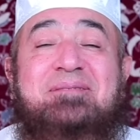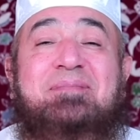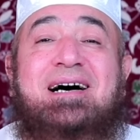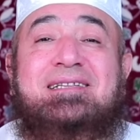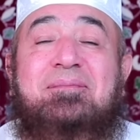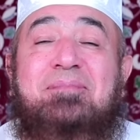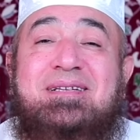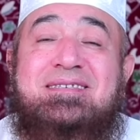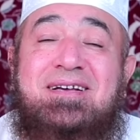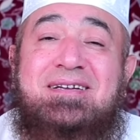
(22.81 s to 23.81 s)
بعد ما
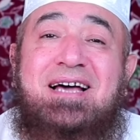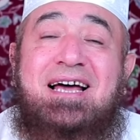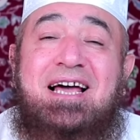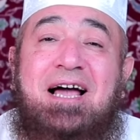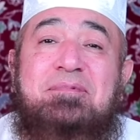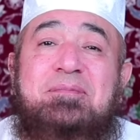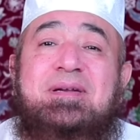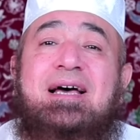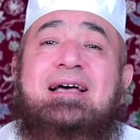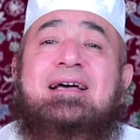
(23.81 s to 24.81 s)
نصلي على
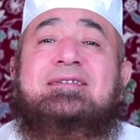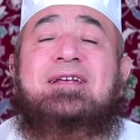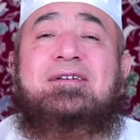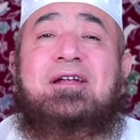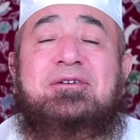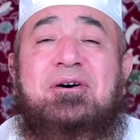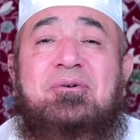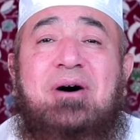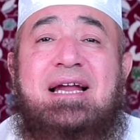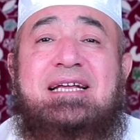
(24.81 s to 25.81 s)
حبيبنا صلى
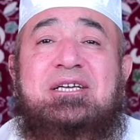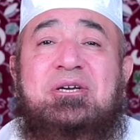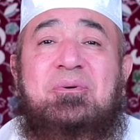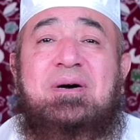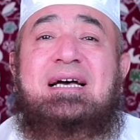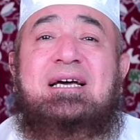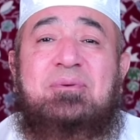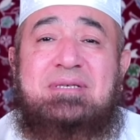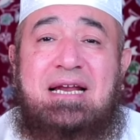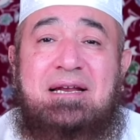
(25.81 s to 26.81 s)
الله عليه وآله
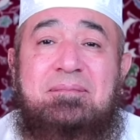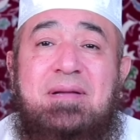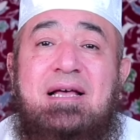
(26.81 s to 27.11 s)
وسلم